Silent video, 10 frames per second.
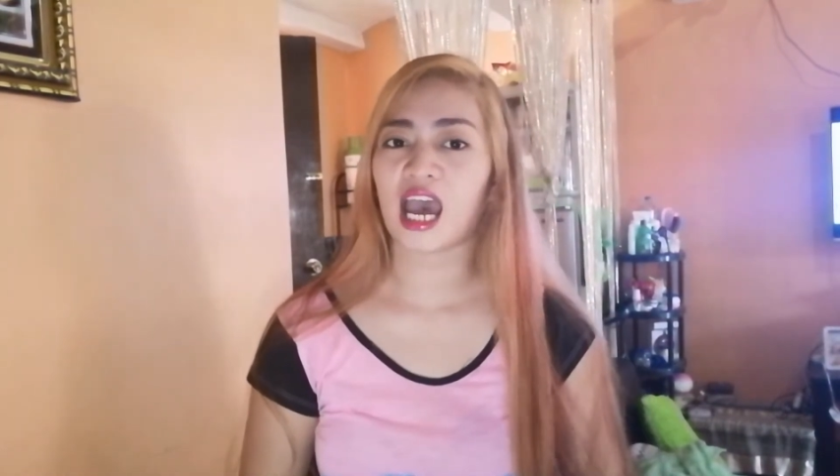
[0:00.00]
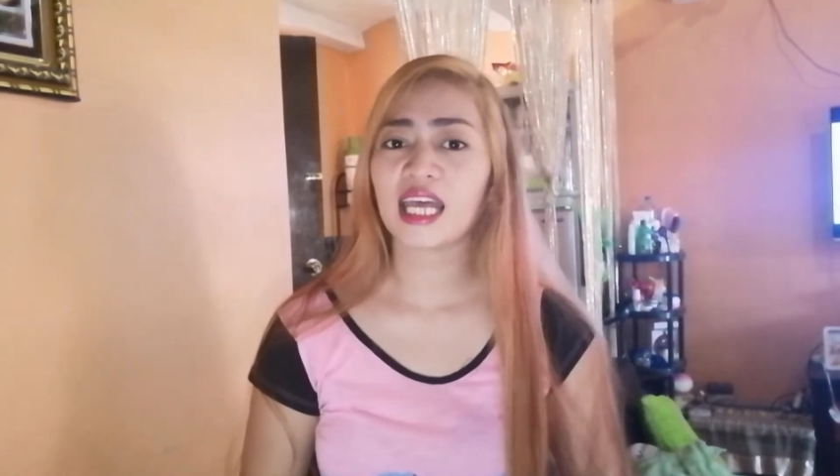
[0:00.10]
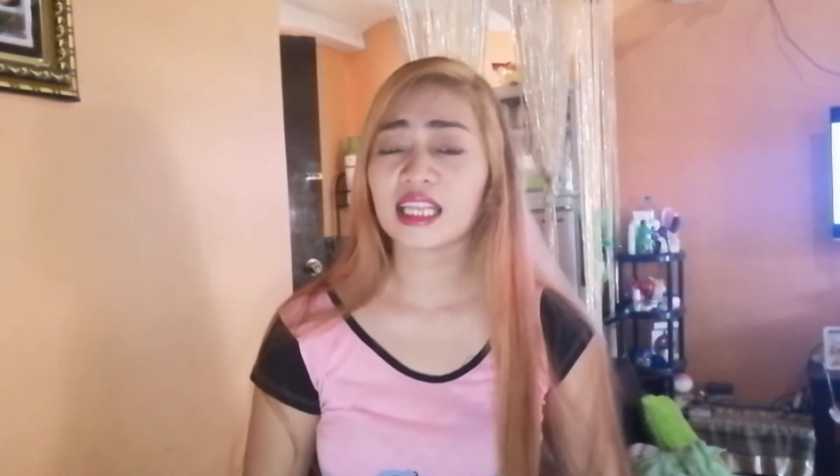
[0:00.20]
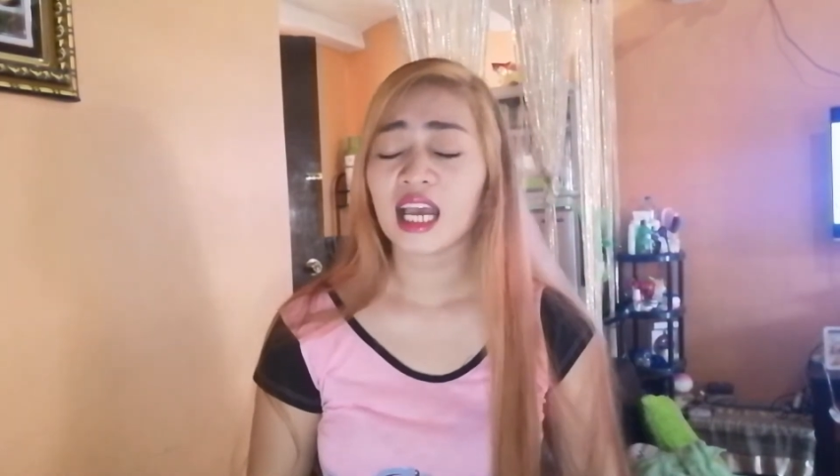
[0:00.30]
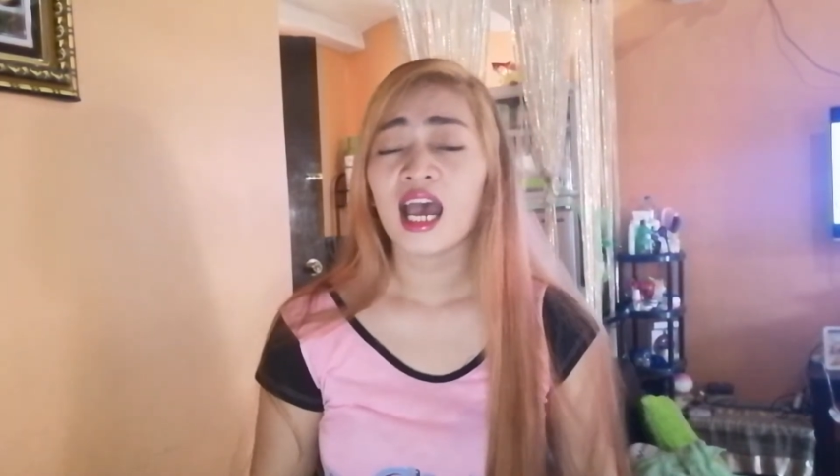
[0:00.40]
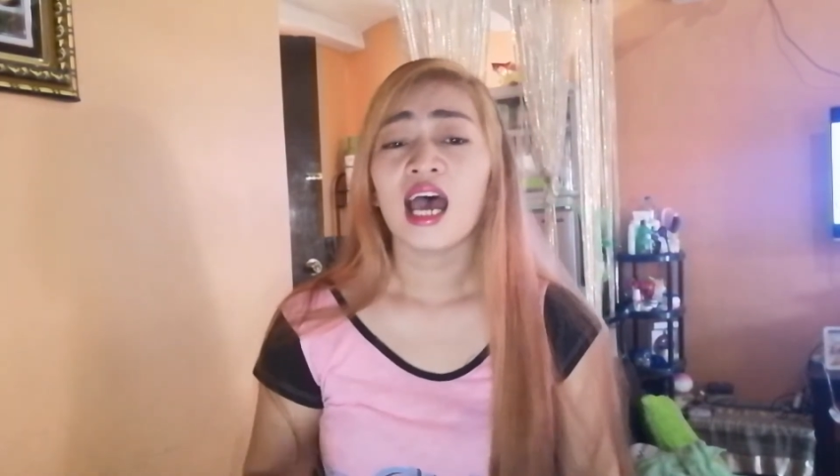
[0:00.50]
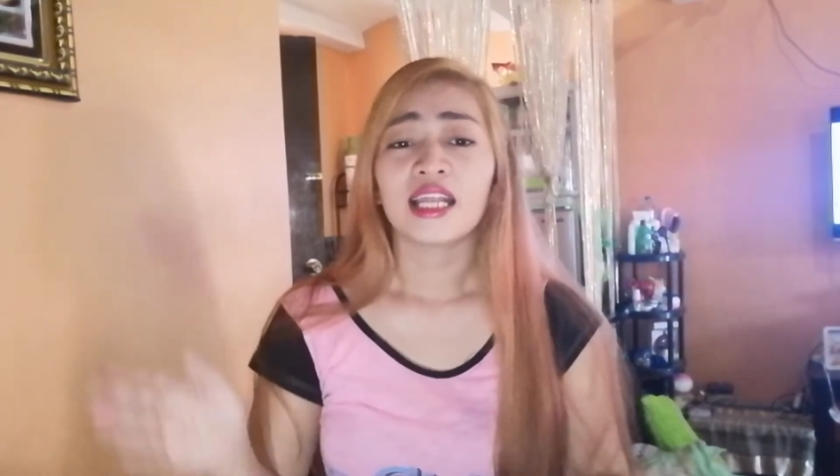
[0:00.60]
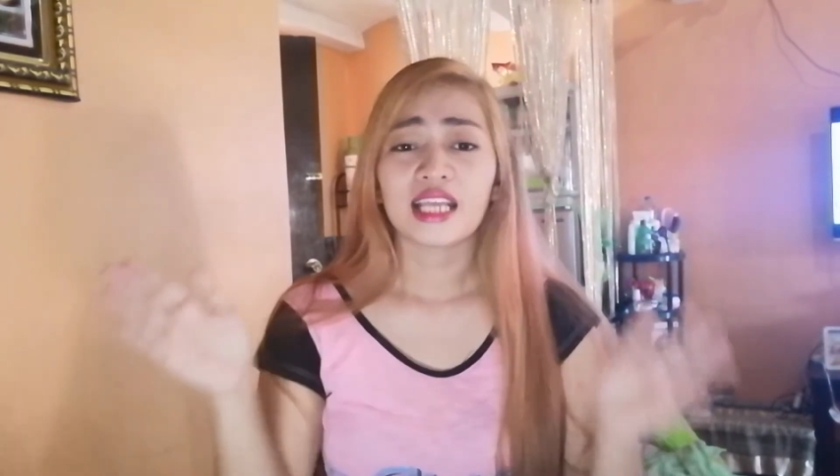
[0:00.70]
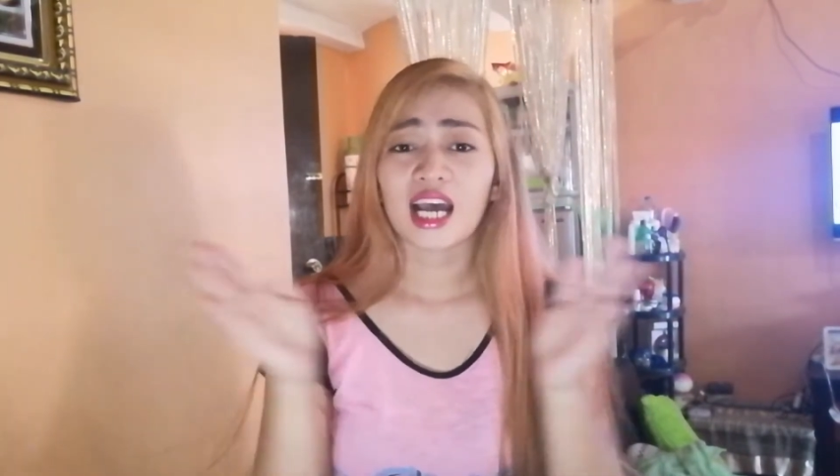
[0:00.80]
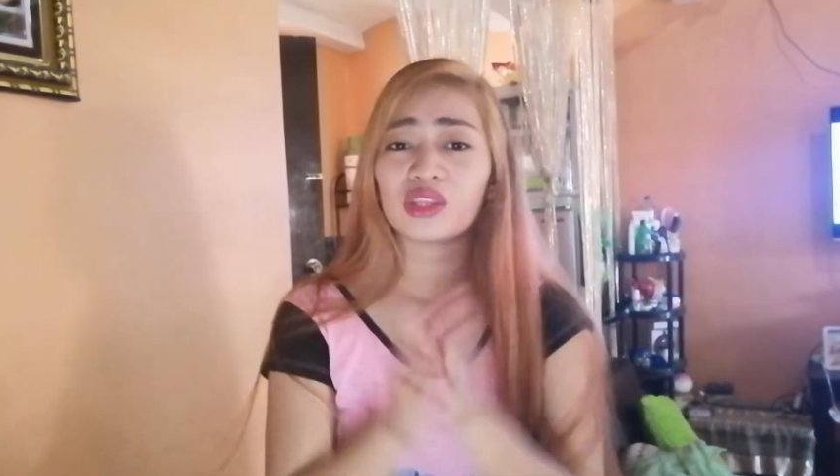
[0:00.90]
At
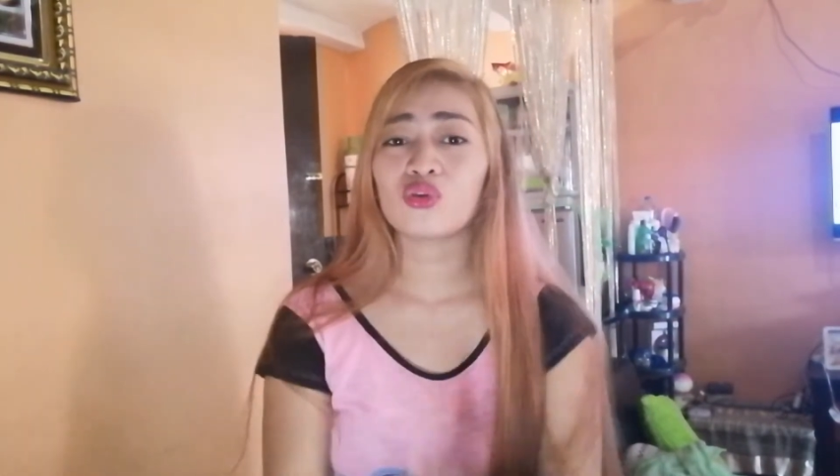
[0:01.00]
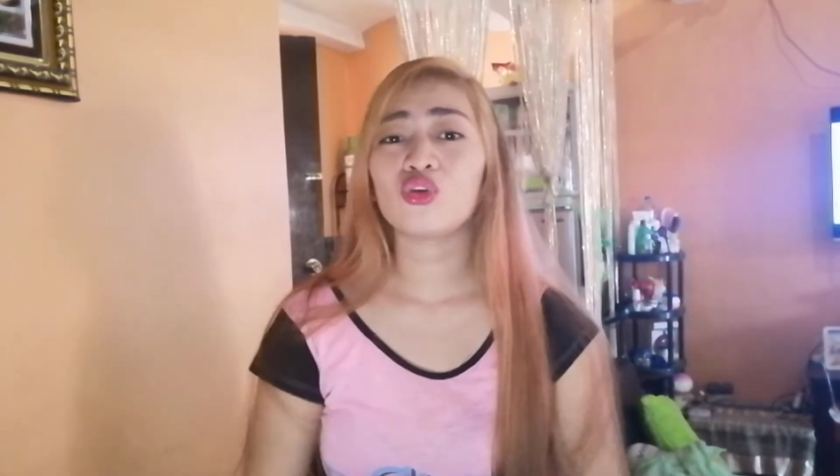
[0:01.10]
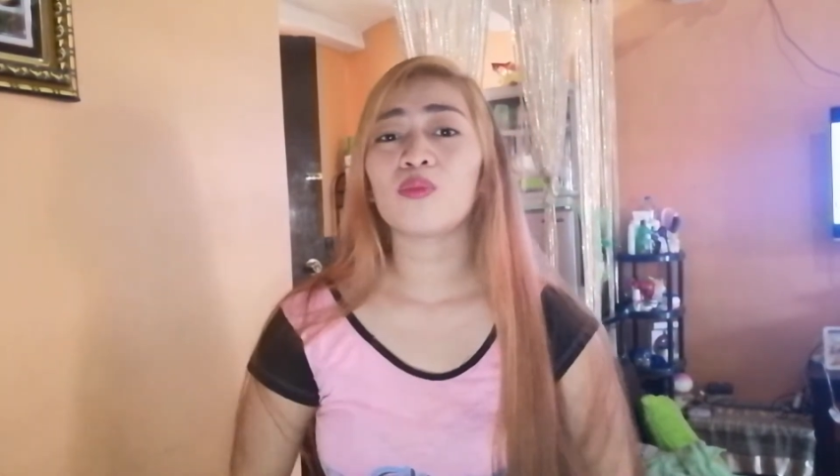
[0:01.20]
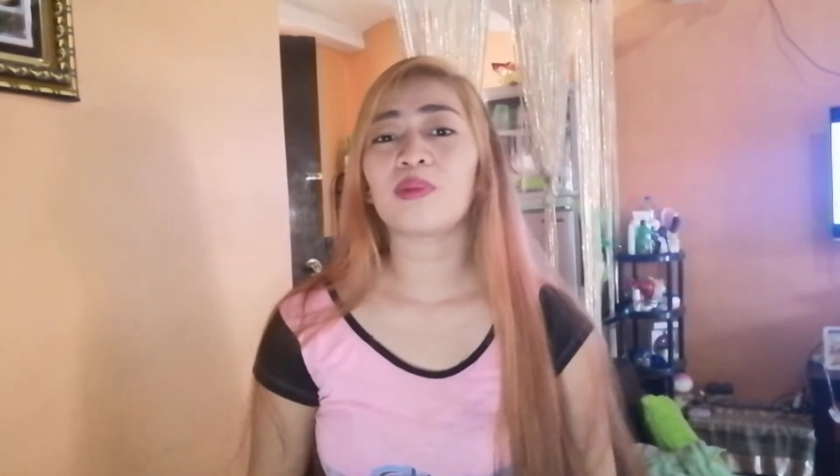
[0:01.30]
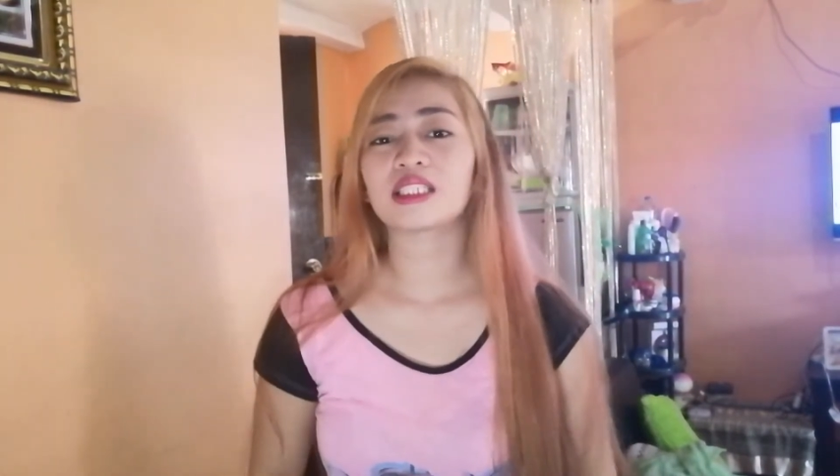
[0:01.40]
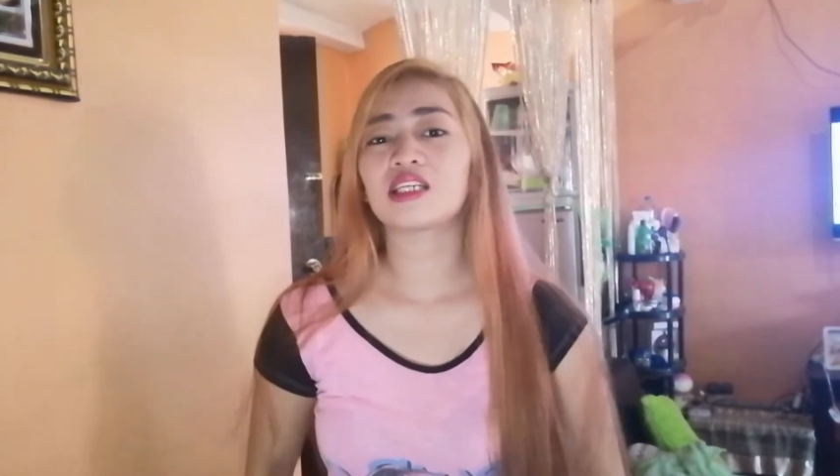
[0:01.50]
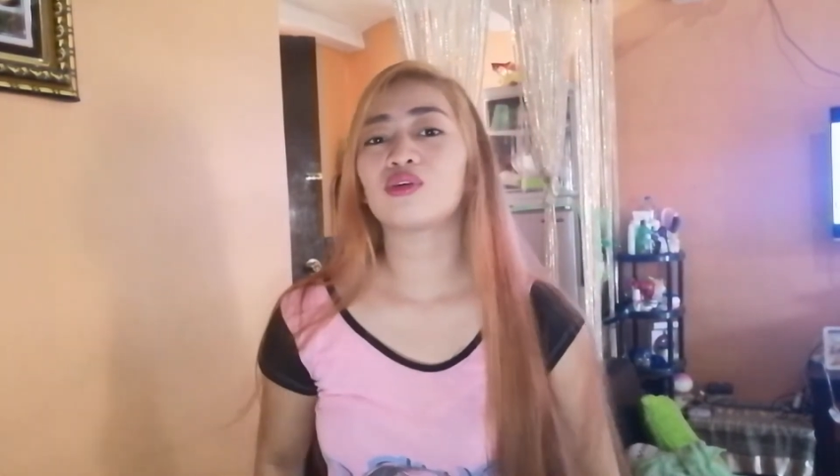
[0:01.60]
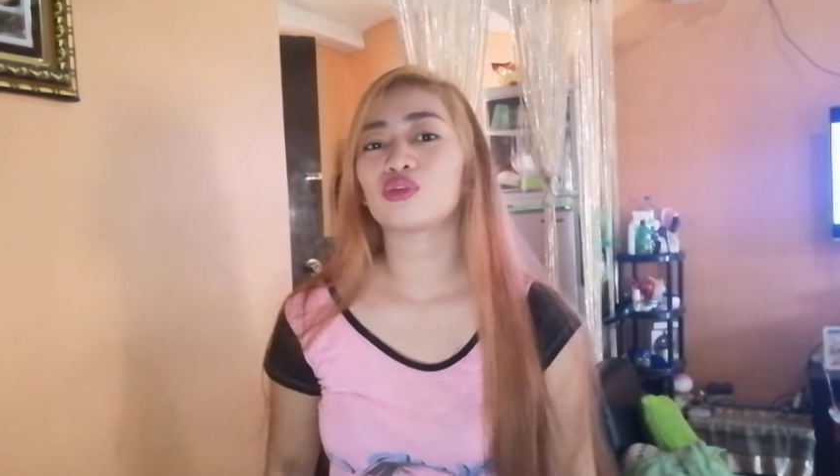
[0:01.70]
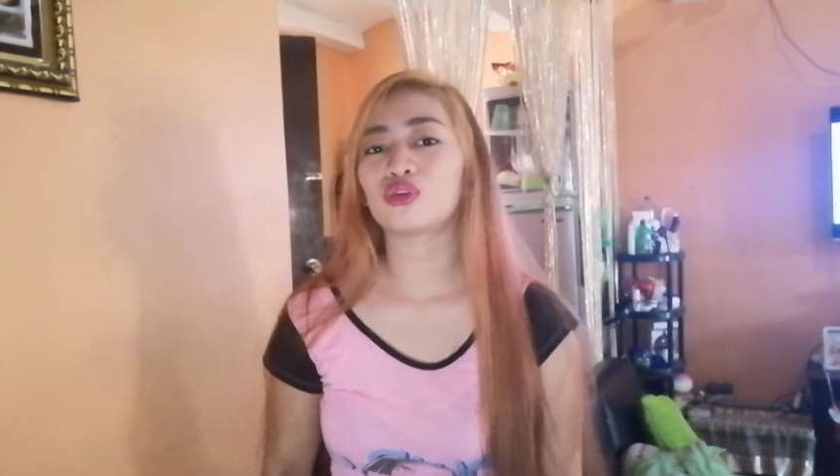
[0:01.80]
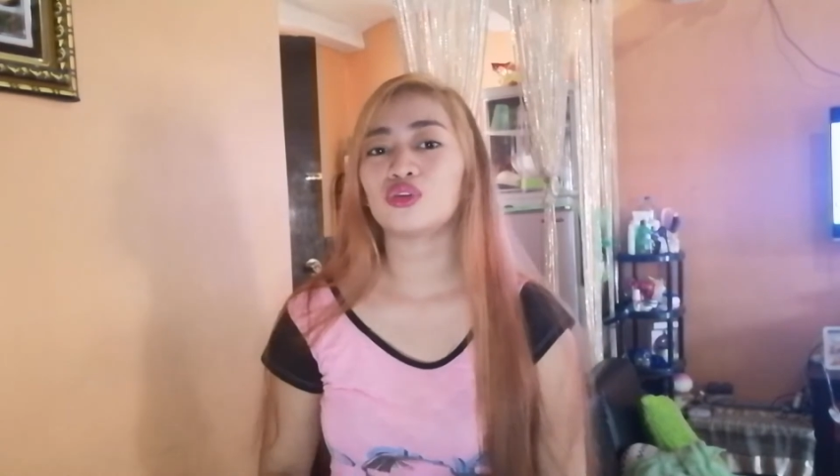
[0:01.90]
nakatulong pa
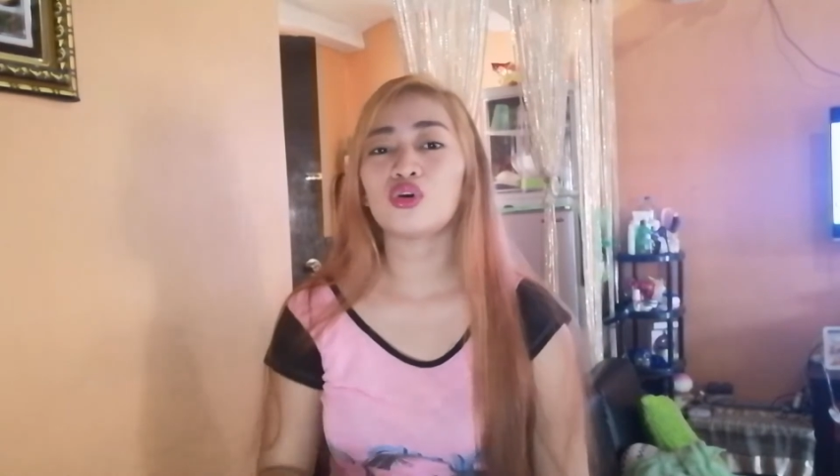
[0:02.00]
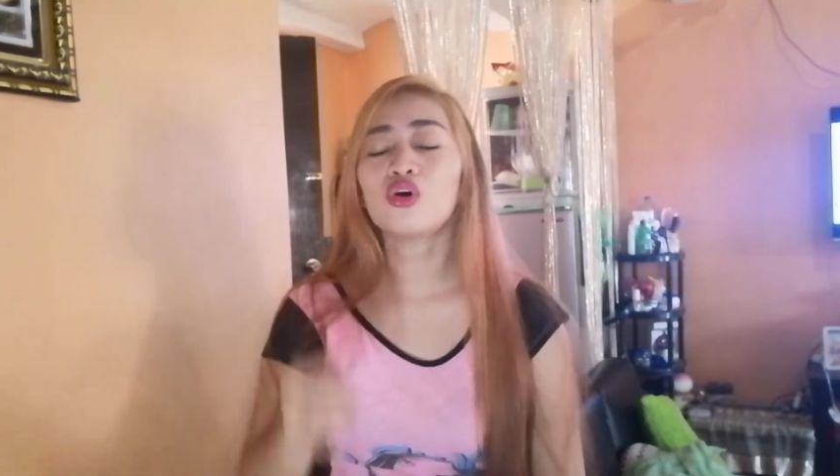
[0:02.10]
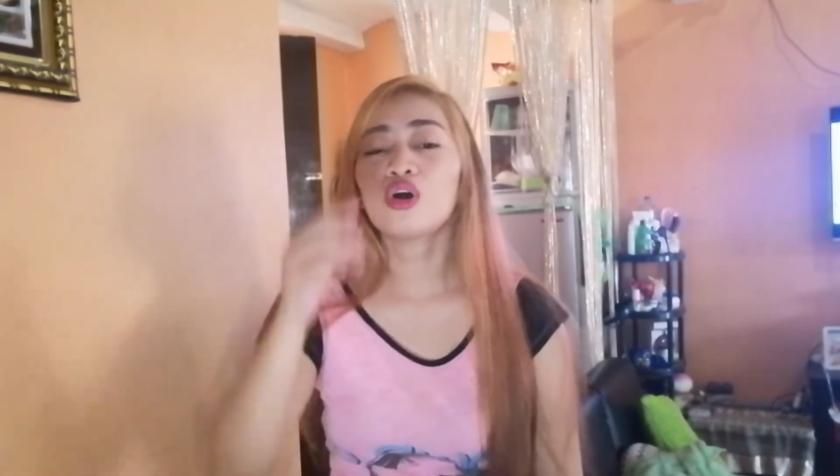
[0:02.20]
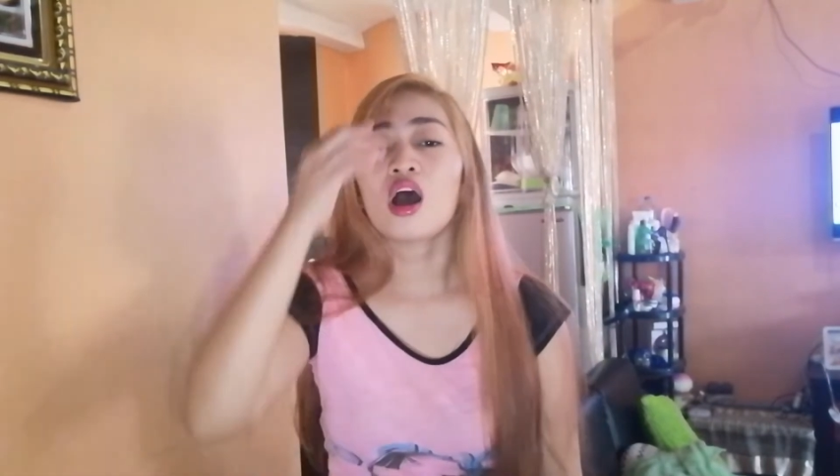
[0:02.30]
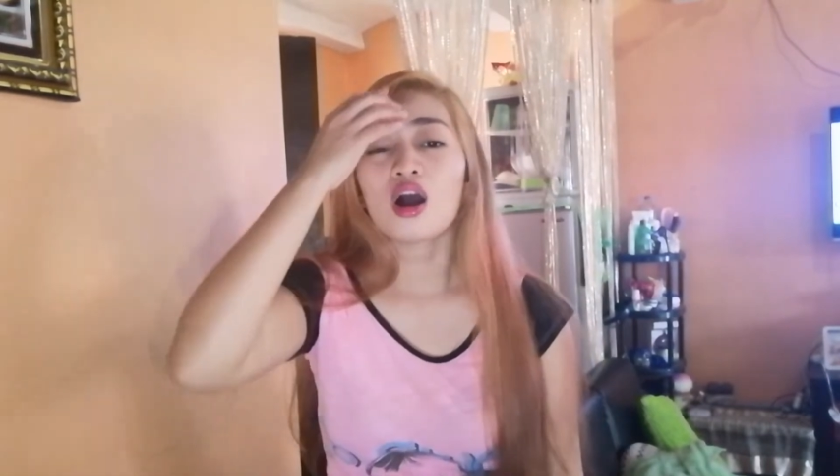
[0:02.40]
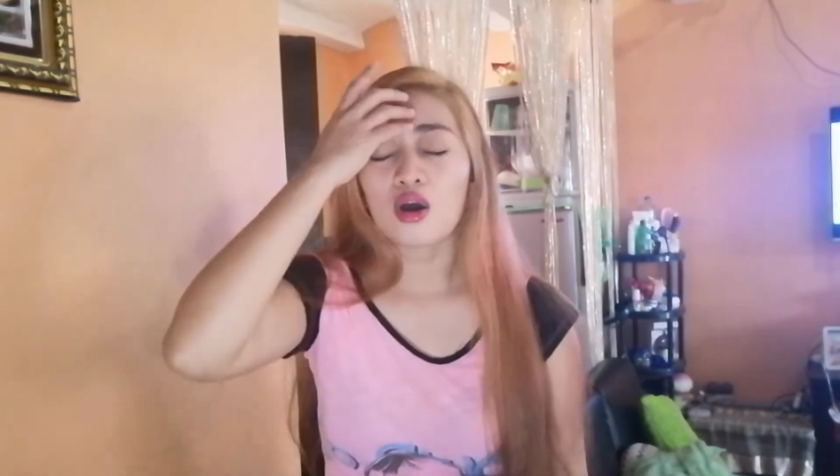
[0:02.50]
siguro yung